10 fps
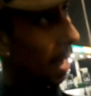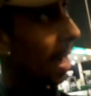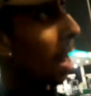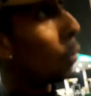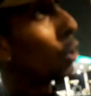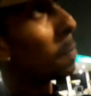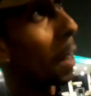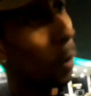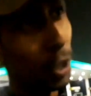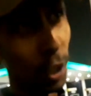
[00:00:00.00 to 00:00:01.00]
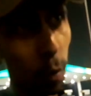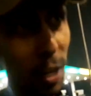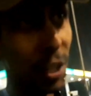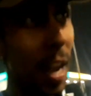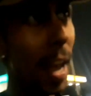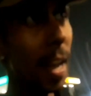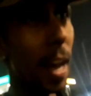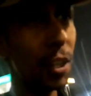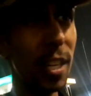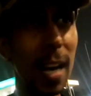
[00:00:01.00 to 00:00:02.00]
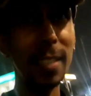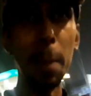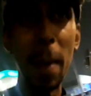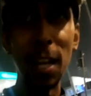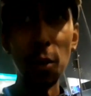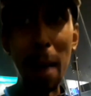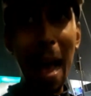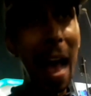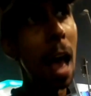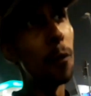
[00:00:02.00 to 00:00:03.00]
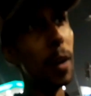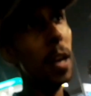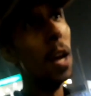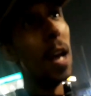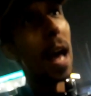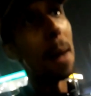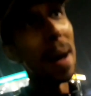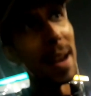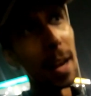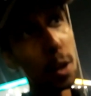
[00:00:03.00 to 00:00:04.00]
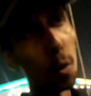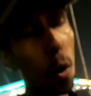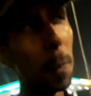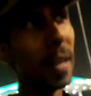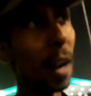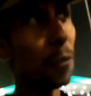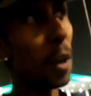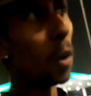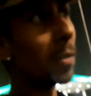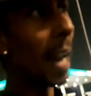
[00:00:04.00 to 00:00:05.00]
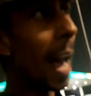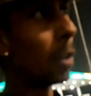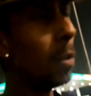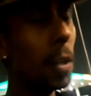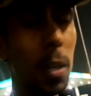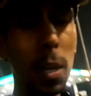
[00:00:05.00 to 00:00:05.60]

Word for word: Era a última noite de lua cheia, tinha que ser perto de uma árvore. A maneira que o corpo dela foi encontrado.